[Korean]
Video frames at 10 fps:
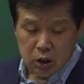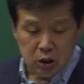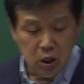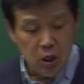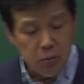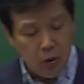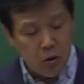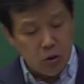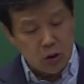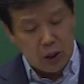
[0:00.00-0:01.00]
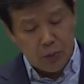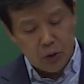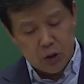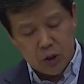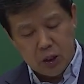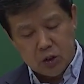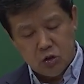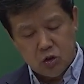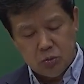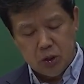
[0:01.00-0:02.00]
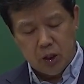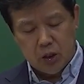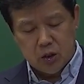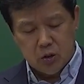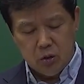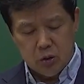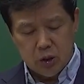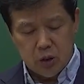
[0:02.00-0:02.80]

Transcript: 1번을 답으로 체크해 주시면 되겠죠.